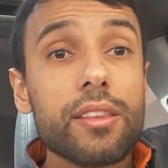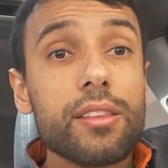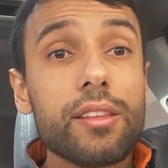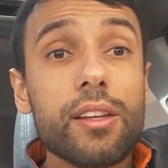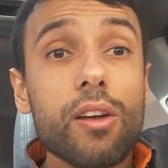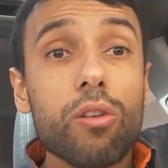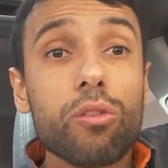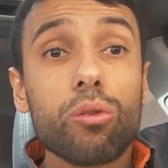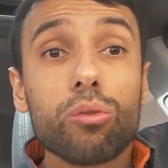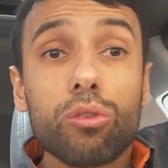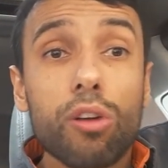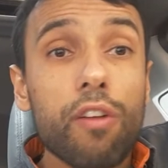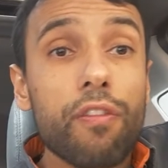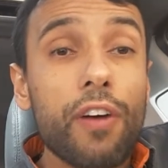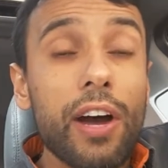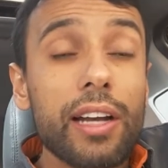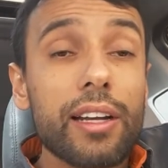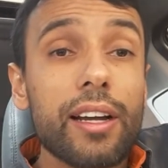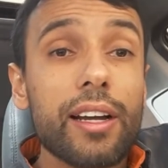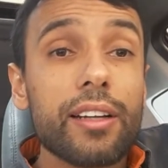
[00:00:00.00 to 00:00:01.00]
Eu não estou
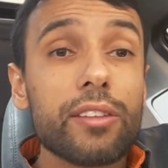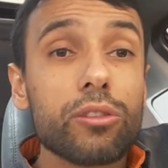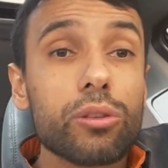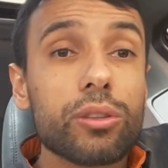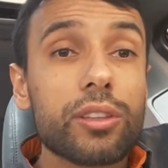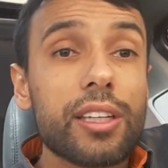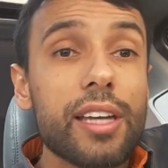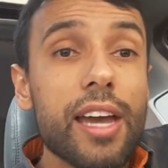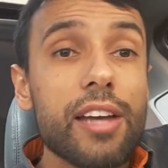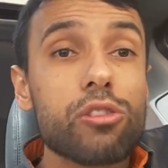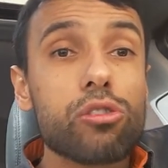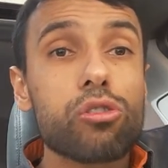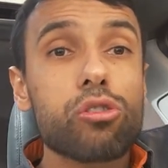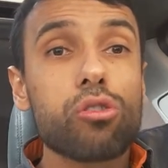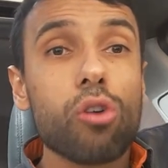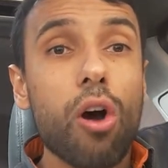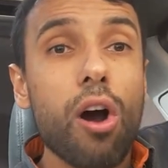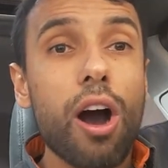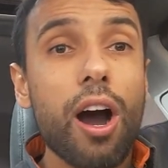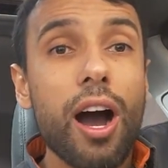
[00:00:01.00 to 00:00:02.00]
falando que é
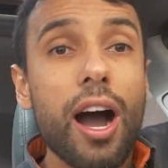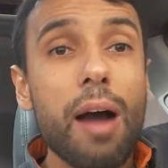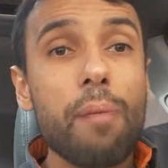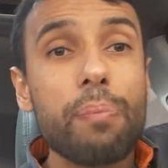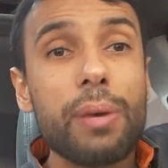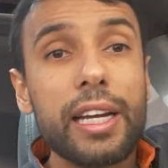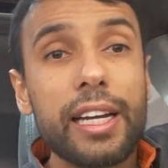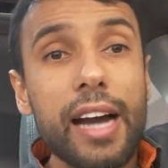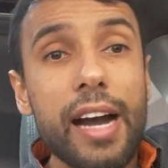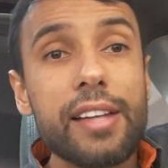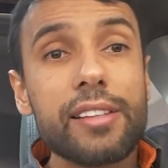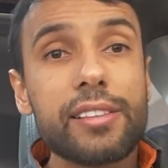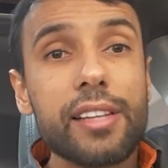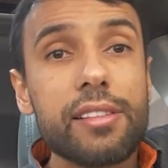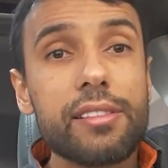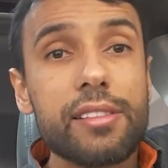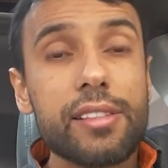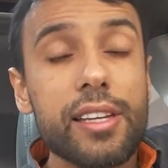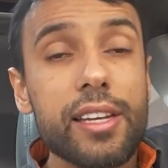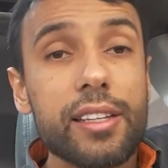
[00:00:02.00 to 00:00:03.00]
só aplicar
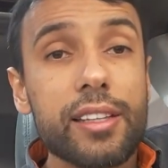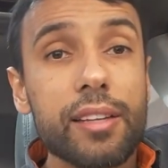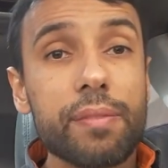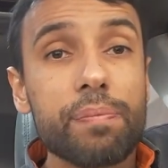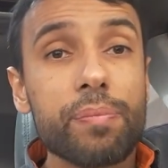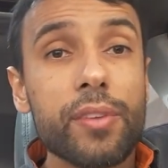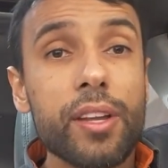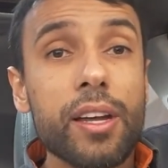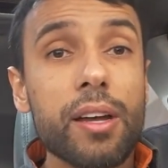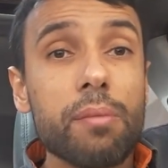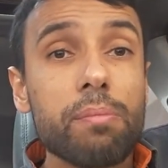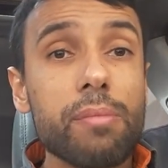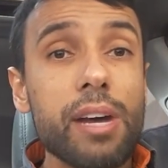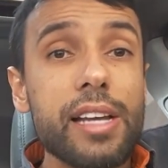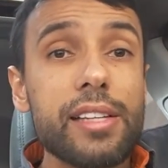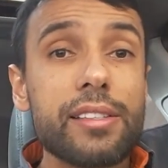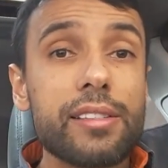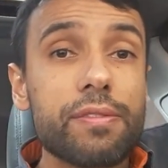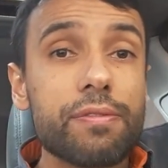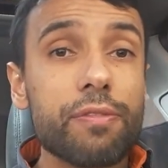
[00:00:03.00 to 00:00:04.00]
inseticida
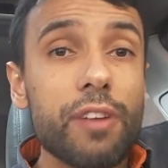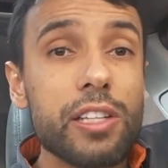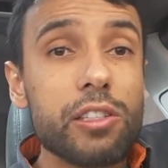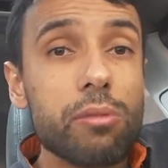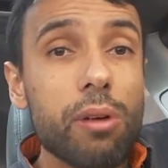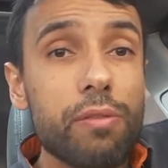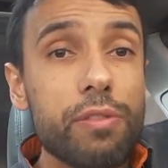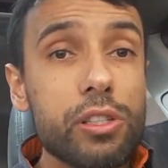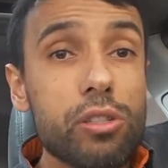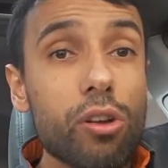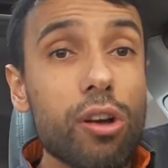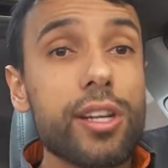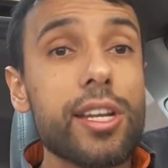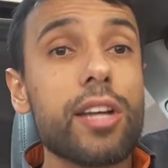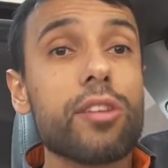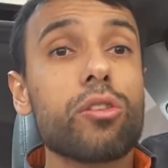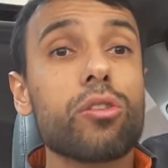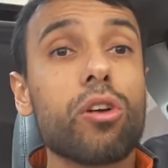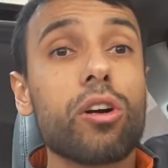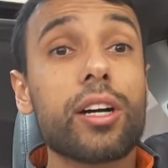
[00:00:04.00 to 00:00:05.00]
mas fazer uma
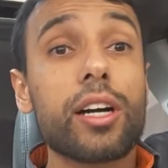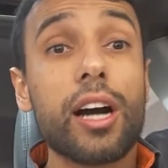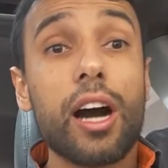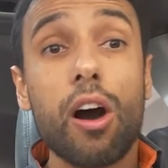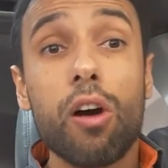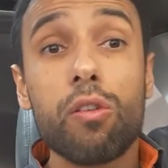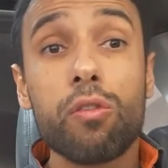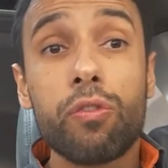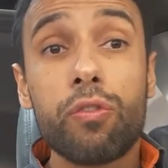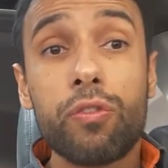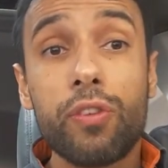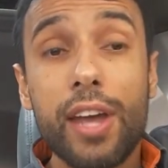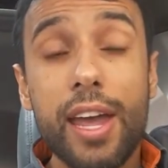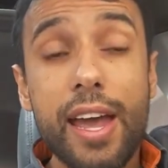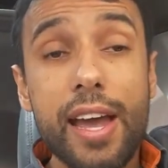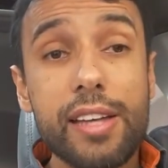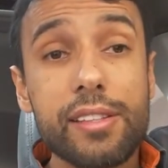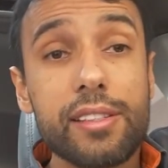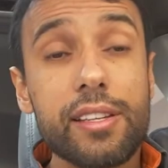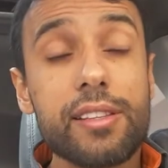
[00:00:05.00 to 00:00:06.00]
vistoria no local,
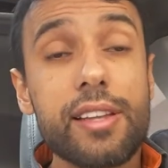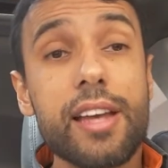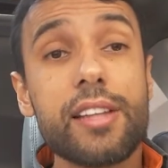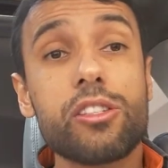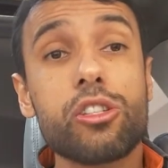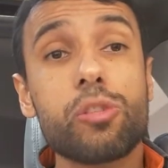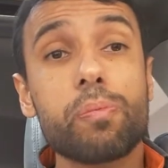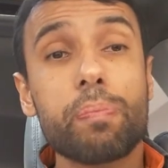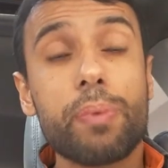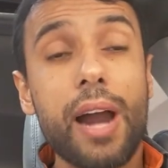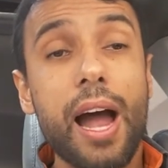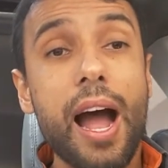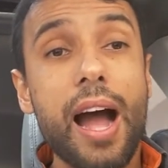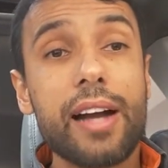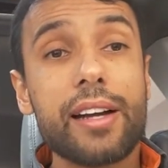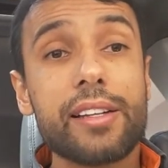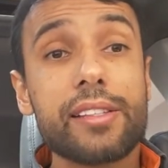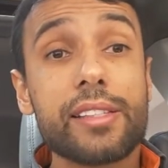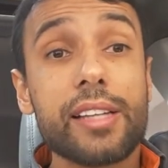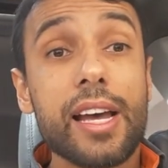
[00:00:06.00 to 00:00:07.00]
ver a incidência de
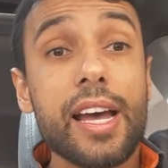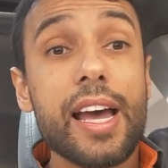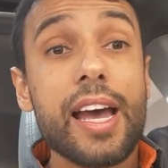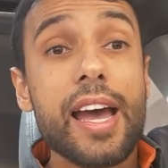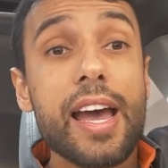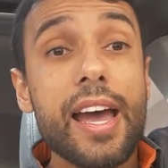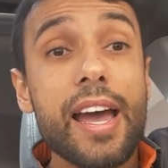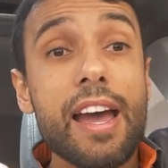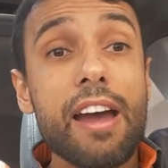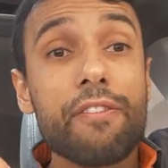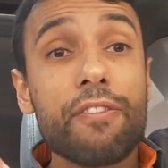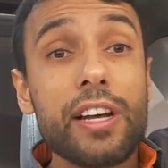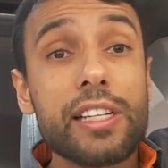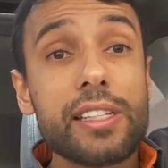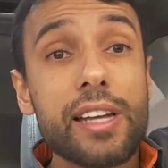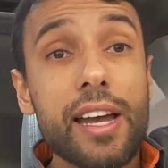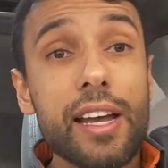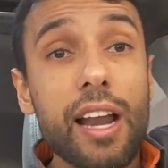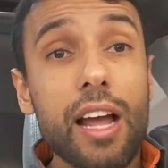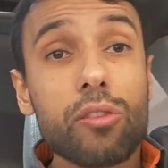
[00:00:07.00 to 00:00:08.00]
pragas, é,
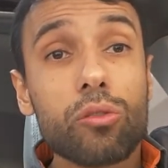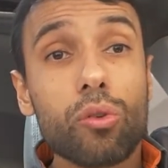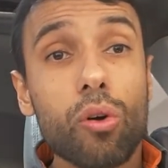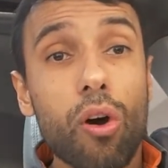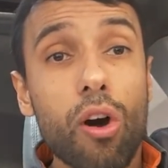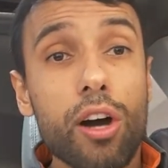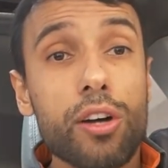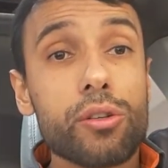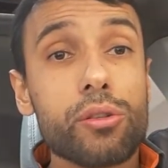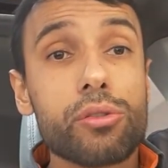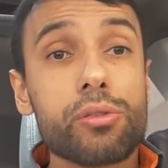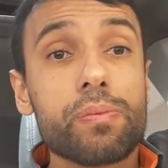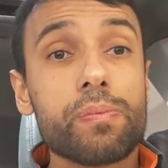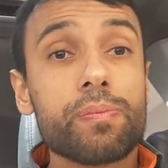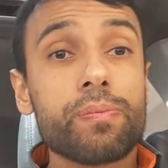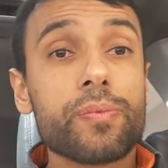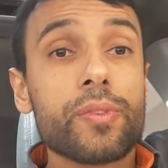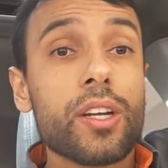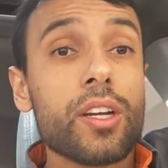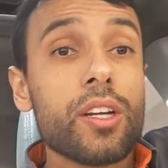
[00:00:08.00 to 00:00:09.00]
fazer relatórios.
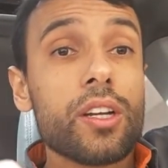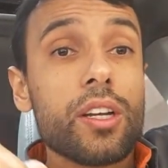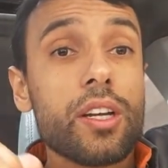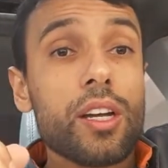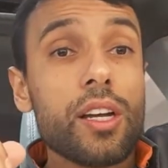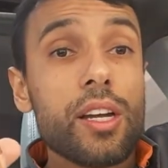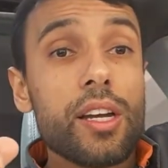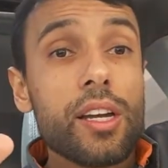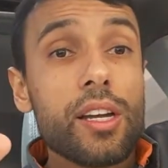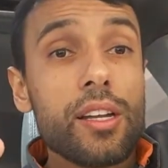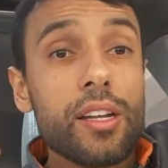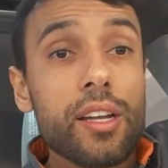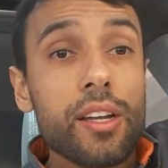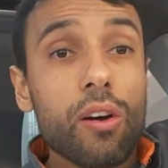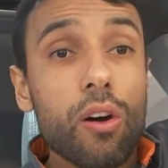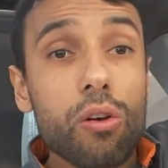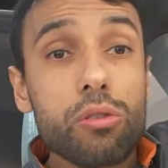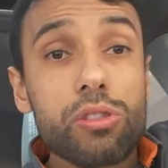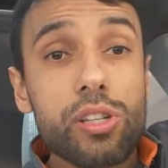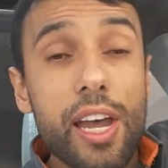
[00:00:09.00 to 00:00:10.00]

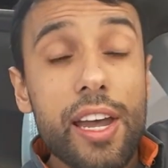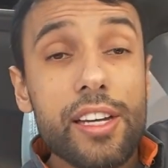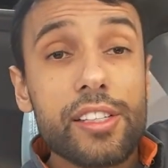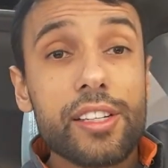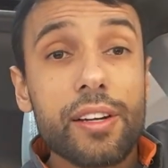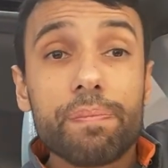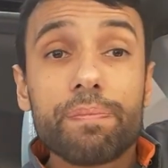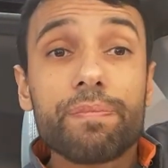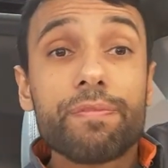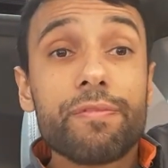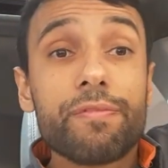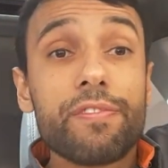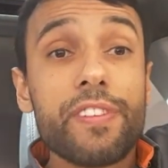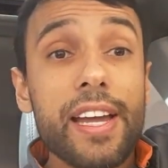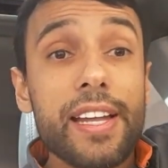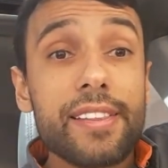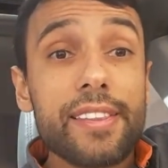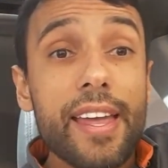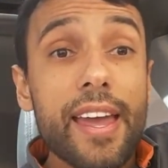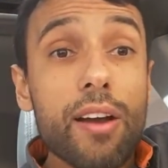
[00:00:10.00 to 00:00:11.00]
Ou seja,
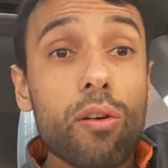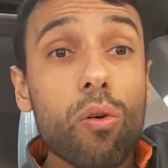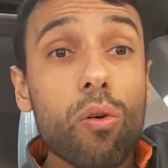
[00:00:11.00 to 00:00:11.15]
vender